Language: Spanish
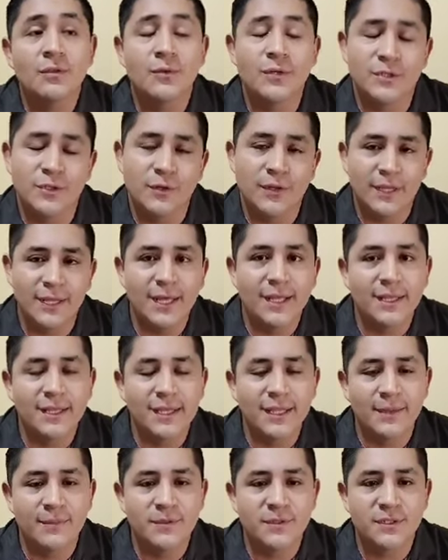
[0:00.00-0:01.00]
nuestra unidad,
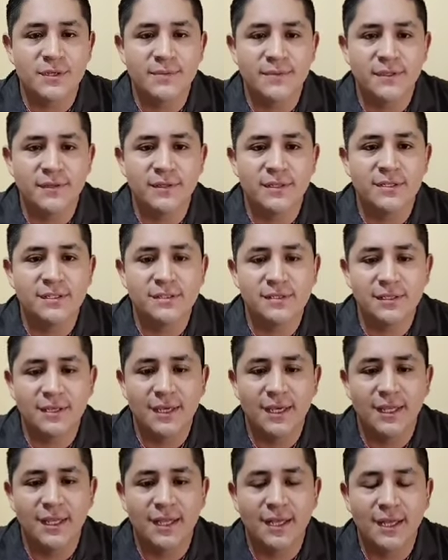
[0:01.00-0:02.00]
que damos capacitaciones
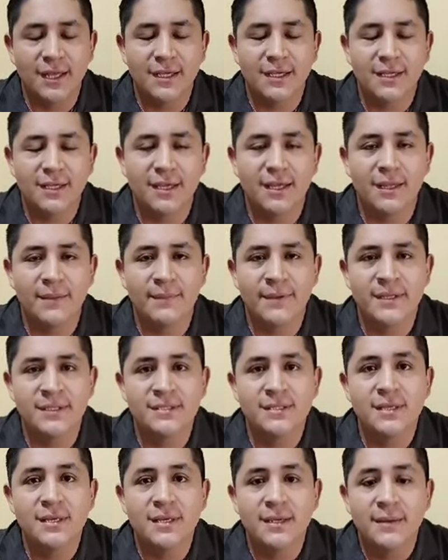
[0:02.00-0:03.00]
cada, cada
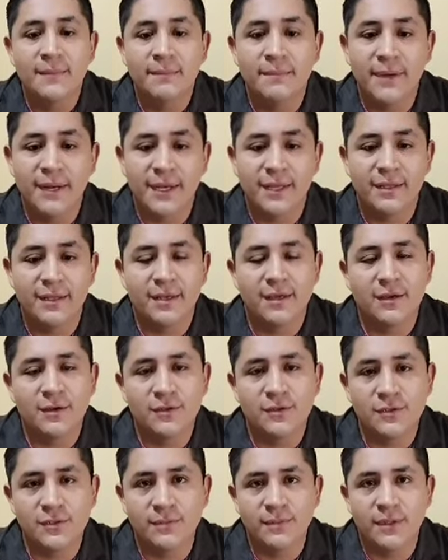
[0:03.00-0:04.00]
mes para que tengan
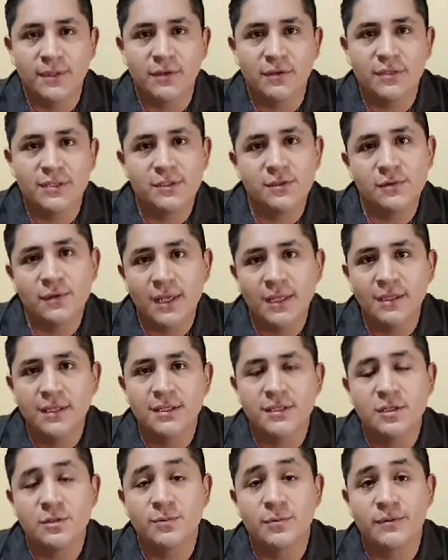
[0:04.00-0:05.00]
conocimiento los
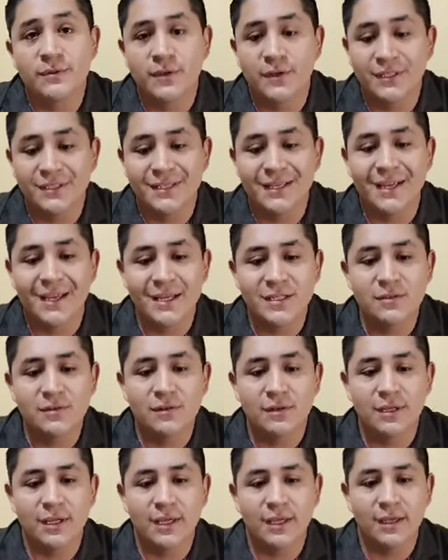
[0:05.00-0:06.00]
estudiantes y los profesores en
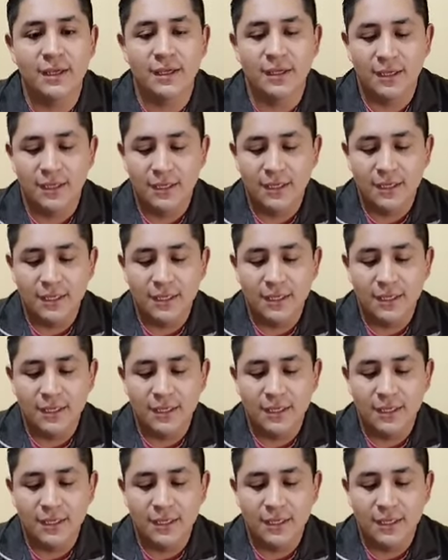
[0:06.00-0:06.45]
caso de que